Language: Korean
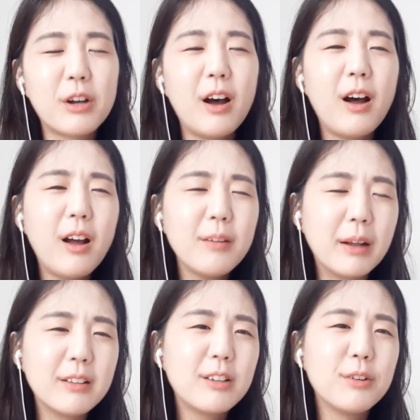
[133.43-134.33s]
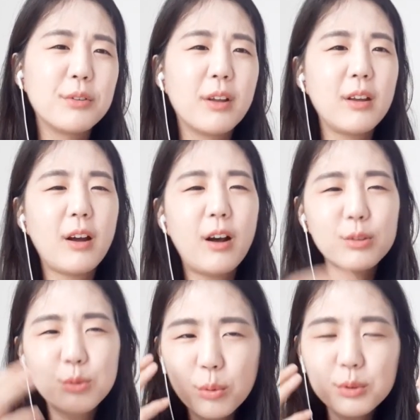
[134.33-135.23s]
아 많이 틀렸네. 아,
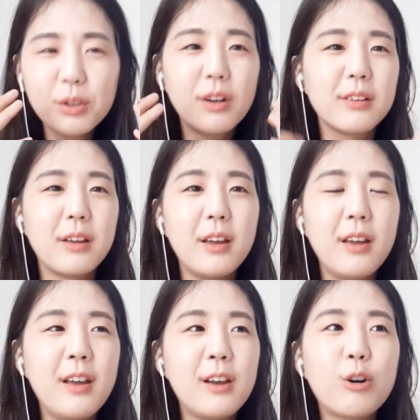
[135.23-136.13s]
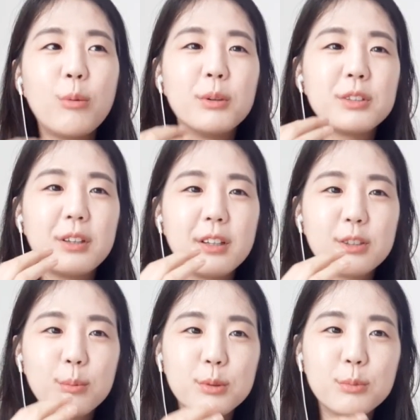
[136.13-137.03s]
또 고쳐야 돼. 그러면서 이게
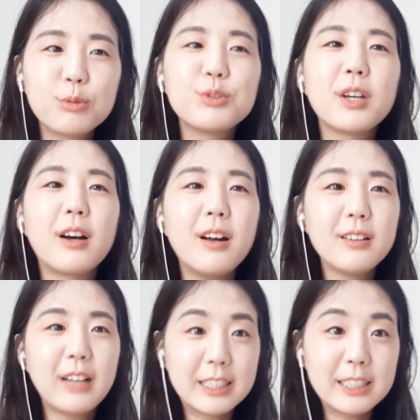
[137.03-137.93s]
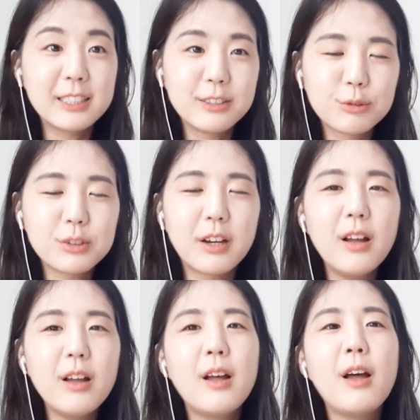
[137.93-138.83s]
점점 숙제가 다시 쓰는
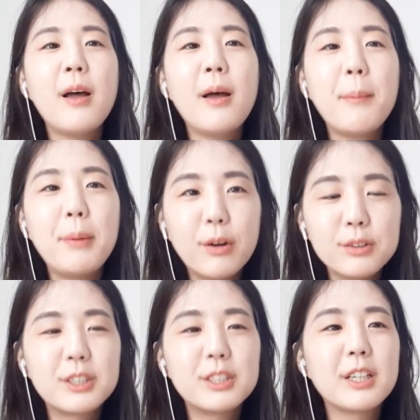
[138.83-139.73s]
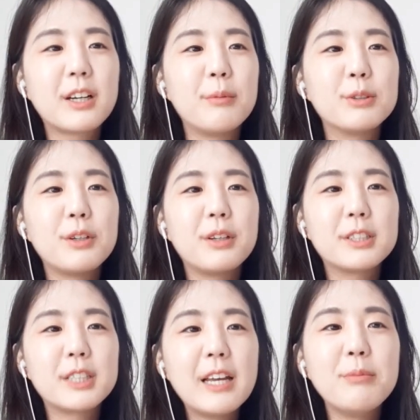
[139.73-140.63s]
숙제가 미뤄지기 시작하면서 이게
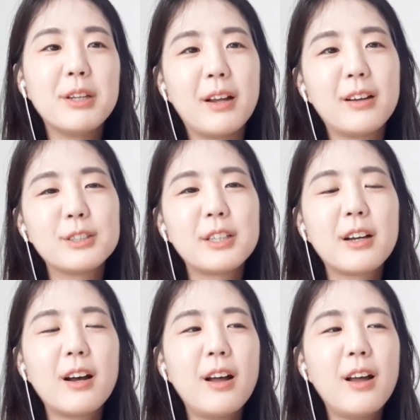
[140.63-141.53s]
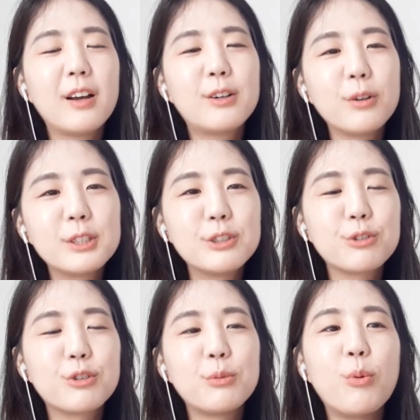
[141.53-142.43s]
쌓입니다. 그래서 제가 그런
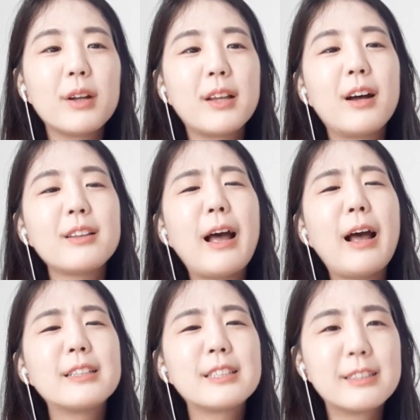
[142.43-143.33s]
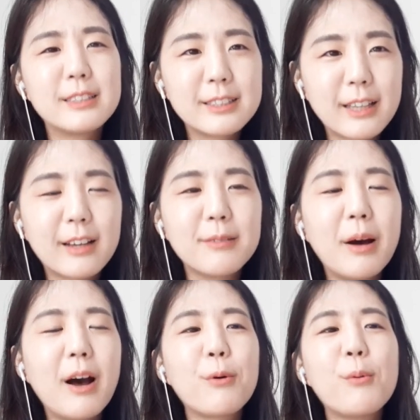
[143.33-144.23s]
친구들을 모아다가 다시 글을 쓰게끔
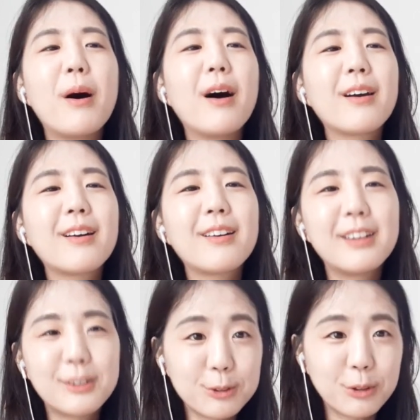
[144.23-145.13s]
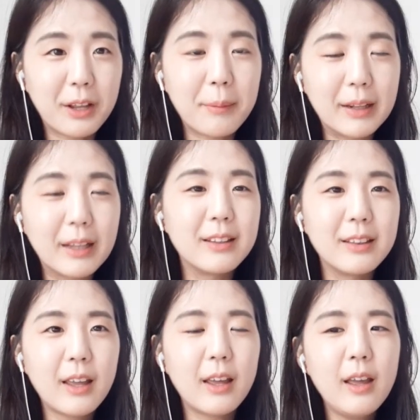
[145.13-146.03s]
하고 막 그랬던 적이 되게
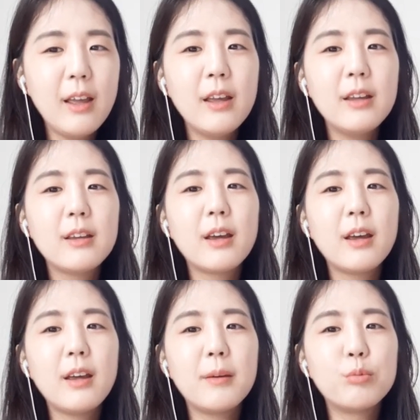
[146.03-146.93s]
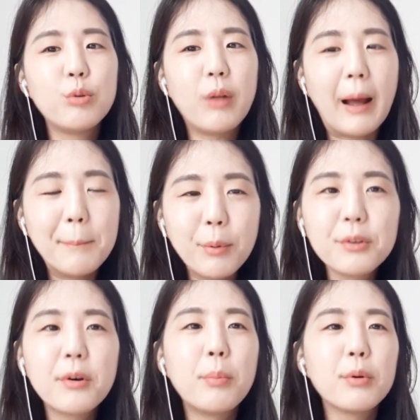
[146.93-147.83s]
많았는데 이게 물론 안 보는
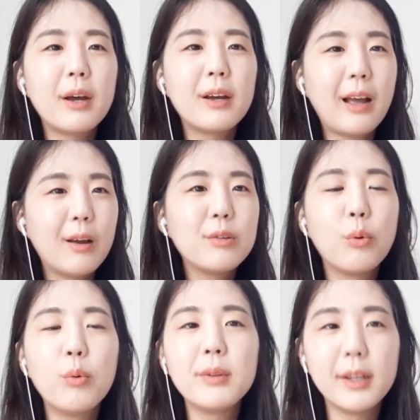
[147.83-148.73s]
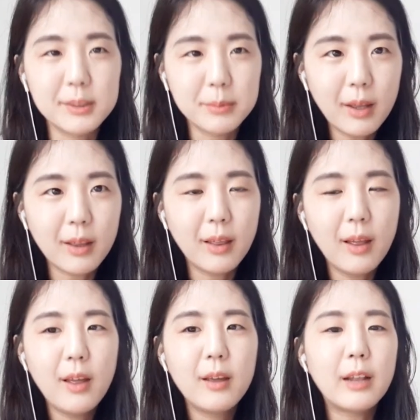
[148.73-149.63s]
것보다 당연히 도움이 되지만
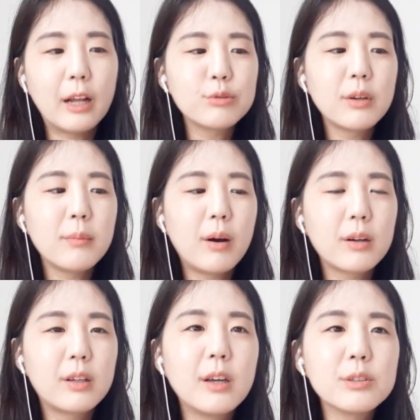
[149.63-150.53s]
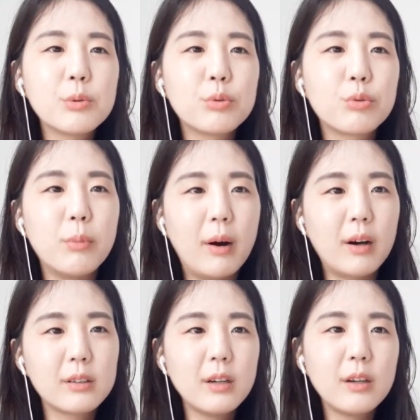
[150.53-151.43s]
나중에 막 기계적으로
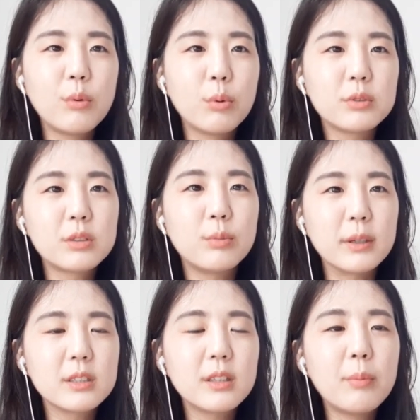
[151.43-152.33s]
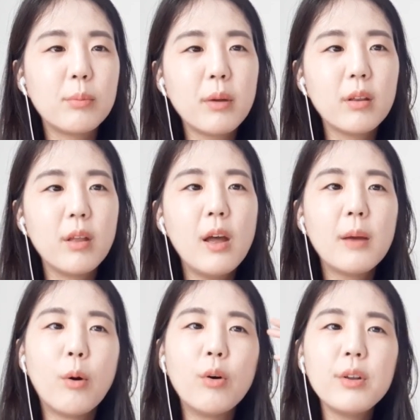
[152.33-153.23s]
막 틀린 거 고치고 막 쓰다 보면
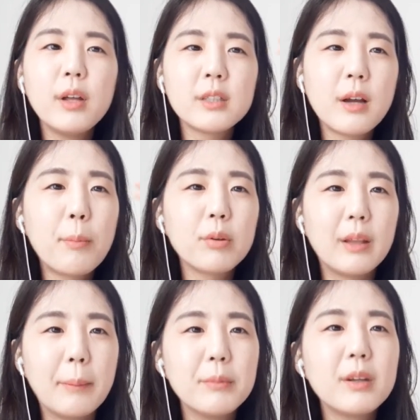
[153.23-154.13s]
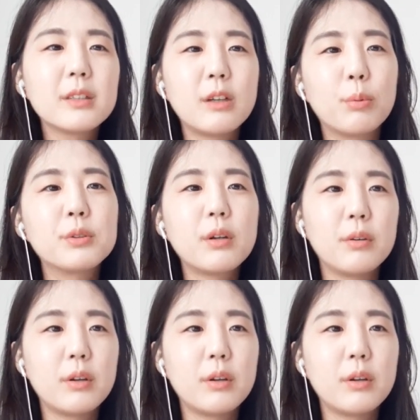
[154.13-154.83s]
머리에 생각보다 남는 게 잘 없어요.